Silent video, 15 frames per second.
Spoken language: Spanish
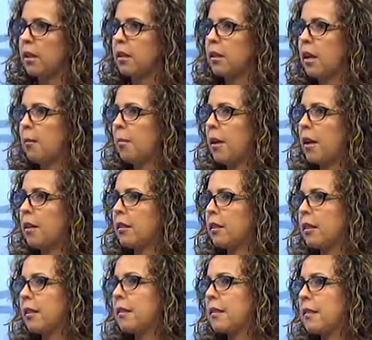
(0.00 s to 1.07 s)
trabajan
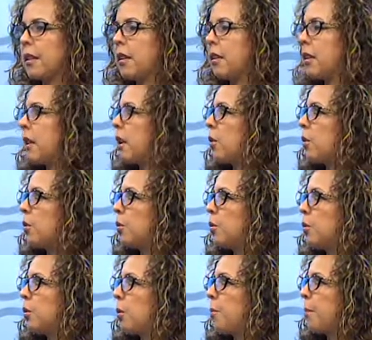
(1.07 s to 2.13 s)
de cerca con,
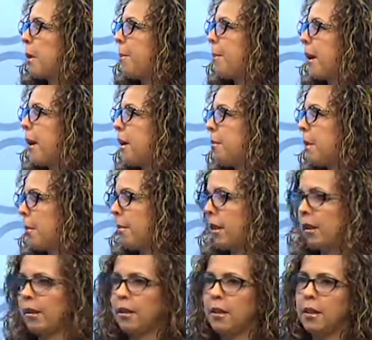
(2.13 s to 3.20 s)
con papá y mamá?